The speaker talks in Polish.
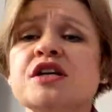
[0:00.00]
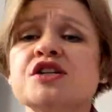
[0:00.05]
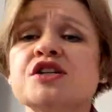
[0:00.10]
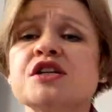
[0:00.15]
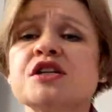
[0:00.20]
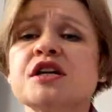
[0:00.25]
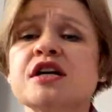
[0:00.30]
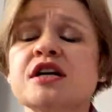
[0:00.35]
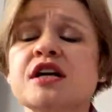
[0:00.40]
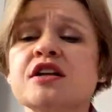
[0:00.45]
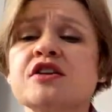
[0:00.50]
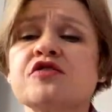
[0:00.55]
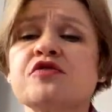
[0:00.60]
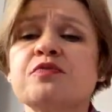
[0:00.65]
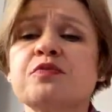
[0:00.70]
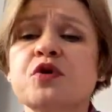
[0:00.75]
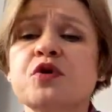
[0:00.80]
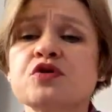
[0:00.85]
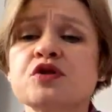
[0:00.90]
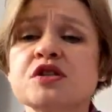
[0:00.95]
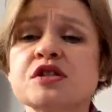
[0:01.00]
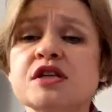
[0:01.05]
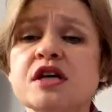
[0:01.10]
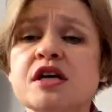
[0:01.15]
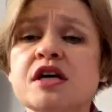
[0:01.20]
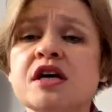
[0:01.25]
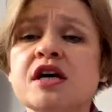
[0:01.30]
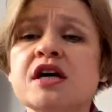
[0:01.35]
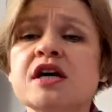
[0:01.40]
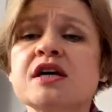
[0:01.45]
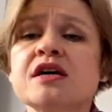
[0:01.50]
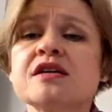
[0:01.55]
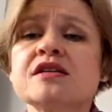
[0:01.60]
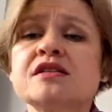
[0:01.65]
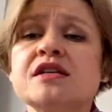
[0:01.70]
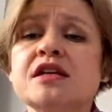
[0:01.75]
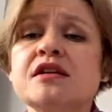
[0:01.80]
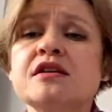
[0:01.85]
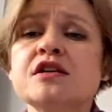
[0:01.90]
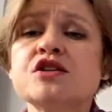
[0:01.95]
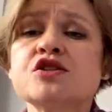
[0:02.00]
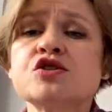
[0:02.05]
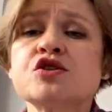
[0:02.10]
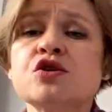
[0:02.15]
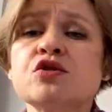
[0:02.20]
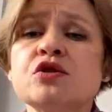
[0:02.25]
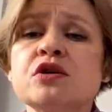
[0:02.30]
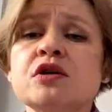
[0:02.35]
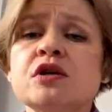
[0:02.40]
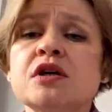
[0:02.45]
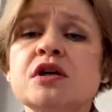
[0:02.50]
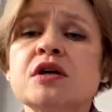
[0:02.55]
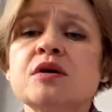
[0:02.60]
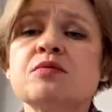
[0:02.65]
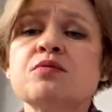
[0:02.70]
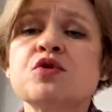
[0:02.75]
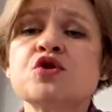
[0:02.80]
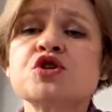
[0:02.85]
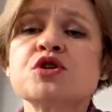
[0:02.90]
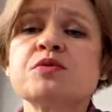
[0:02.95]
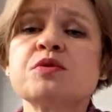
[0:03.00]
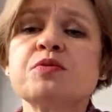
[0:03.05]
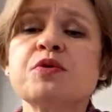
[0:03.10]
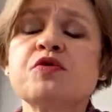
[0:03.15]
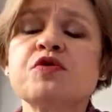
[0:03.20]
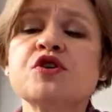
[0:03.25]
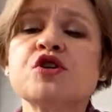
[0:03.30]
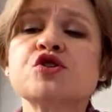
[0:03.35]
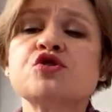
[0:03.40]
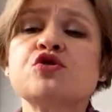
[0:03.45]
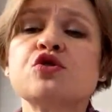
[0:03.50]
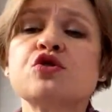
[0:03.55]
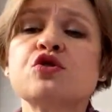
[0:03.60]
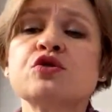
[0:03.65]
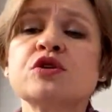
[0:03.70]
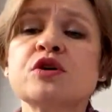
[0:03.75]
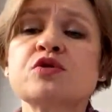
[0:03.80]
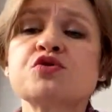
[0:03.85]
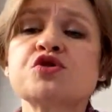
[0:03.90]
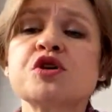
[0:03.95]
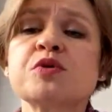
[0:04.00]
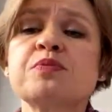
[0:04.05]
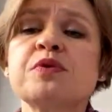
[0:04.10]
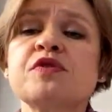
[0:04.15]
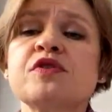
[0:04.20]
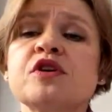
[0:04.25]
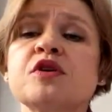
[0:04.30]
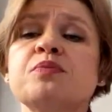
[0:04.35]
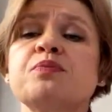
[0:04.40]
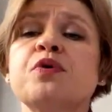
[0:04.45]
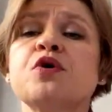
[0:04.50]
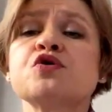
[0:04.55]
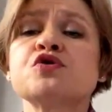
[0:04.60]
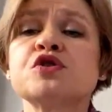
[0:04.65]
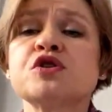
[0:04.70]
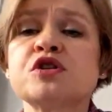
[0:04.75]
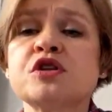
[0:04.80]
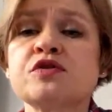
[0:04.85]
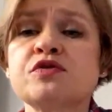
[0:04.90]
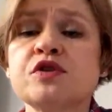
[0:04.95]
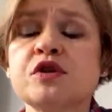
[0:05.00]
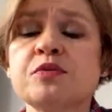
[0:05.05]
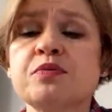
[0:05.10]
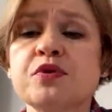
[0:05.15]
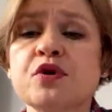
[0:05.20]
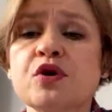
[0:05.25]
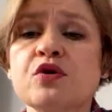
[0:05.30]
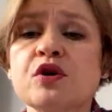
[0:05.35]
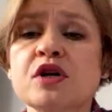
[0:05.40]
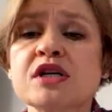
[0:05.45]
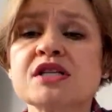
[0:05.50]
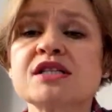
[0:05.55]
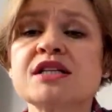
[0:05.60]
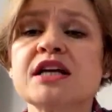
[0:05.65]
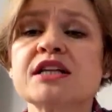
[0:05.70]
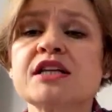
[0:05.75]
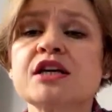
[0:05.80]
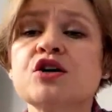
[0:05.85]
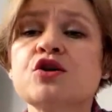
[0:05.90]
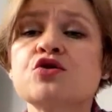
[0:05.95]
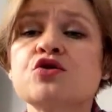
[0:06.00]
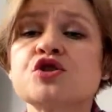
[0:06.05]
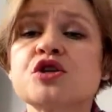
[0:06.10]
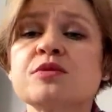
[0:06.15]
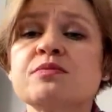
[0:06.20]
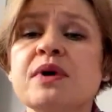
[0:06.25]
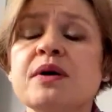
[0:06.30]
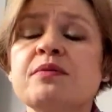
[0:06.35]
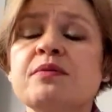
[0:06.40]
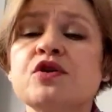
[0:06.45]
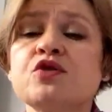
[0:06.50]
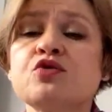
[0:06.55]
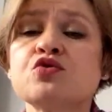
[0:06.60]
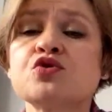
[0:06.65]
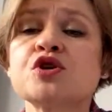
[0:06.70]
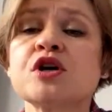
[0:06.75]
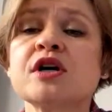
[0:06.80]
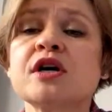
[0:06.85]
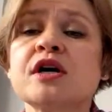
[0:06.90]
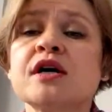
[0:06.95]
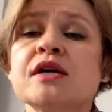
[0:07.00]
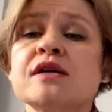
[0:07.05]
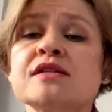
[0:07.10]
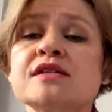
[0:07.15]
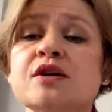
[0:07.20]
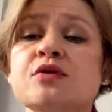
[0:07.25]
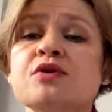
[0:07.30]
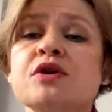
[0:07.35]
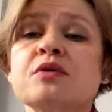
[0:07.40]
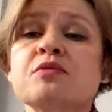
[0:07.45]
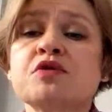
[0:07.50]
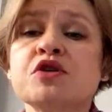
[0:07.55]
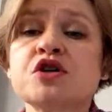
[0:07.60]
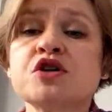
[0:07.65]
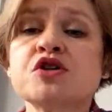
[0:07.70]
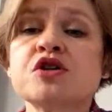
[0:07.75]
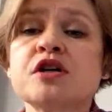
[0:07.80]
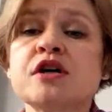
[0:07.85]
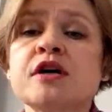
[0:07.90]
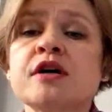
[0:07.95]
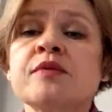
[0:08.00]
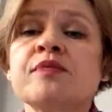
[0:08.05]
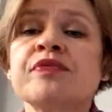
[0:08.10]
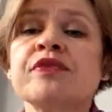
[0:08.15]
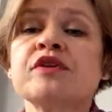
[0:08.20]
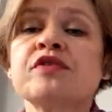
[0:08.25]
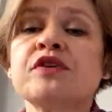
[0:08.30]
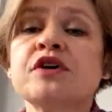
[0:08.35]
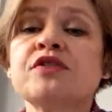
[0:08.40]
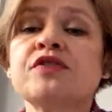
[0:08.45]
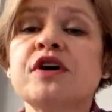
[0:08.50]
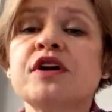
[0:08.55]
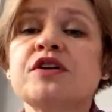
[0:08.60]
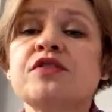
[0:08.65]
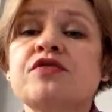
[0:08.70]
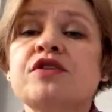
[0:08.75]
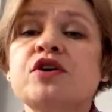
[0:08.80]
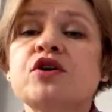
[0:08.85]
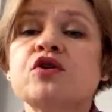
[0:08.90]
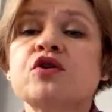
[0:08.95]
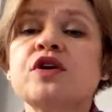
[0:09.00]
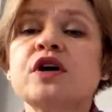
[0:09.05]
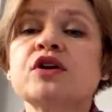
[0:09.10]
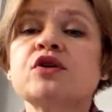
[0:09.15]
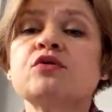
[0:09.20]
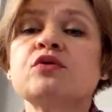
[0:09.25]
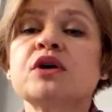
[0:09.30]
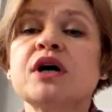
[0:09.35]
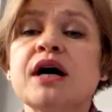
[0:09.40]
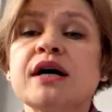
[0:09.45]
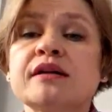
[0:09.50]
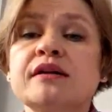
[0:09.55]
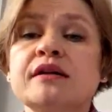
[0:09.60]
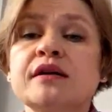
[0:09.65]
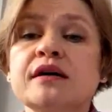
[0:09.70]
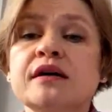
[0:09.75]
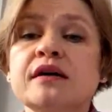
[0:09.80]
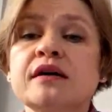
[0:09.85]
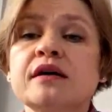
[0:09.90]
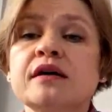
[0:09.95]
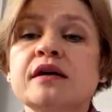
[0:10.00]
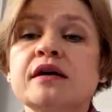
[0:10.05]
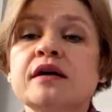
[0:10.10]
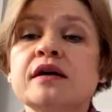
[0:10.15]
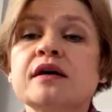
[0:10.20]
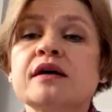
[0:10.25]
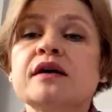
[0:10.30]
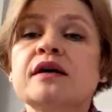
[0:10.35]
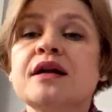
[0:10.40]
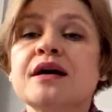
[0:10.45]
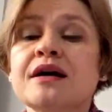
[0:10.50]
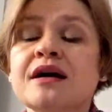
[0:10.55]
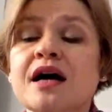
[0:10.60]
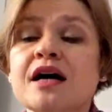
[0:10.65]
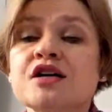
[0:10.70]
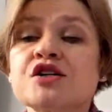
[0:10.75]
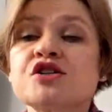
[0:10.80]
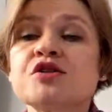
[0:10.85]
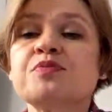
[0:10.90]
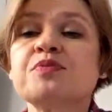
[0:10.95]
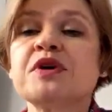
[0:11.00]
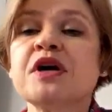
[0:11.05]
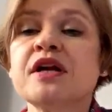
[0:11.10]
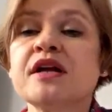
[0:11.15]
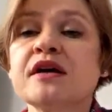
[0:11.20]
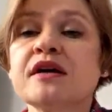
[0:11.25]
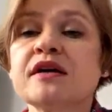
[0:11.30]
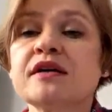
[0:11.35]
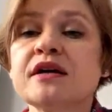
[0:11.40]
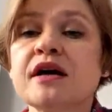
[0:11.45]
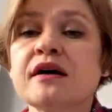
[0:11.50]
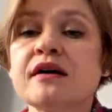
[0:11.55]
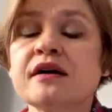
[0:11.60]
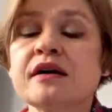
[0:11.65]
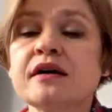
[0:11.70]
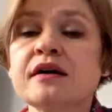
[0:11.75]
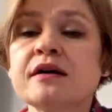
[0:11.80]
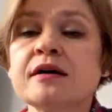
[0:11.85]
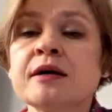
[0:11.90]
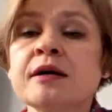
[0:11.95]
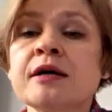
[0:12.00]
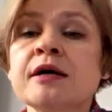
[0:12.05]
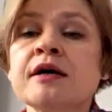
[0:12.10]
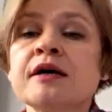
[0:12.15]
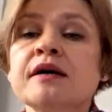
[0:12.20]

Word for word: leczenia ran w Polsce z jednej strony możemy powiedzieć, dokonał się pewien pozytywny progres, dlatego że mamy już całkiem nieźle wykwalifikowaną kadrę lekarzy, pielęgniarek